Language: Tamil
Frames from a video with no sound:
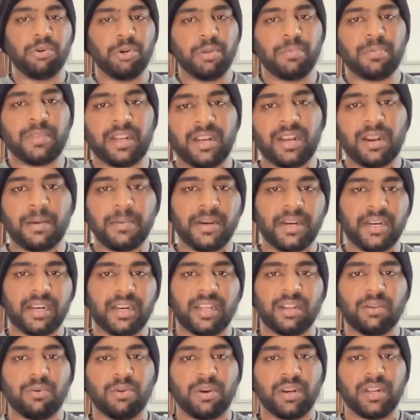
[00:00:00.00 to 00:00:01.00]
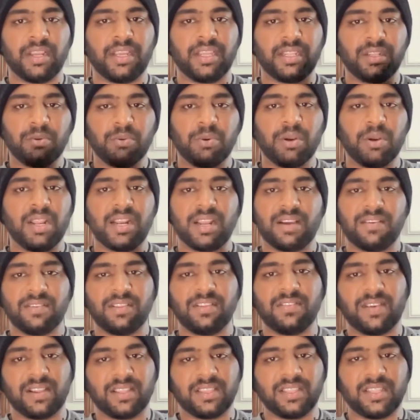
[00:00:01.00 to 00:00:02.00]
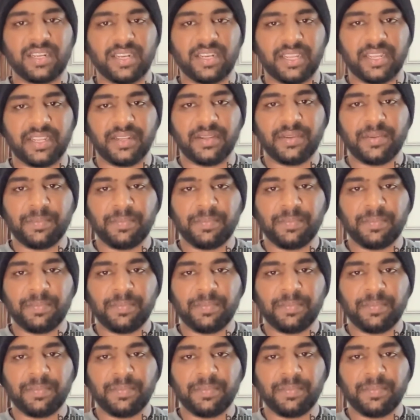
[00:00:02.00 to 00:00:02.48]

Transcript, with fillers: யூடியூப் சேனல் அப்படின்ற அந்த ஒரு இதுக்குள்ளேயே நான் வந்து வந்தனே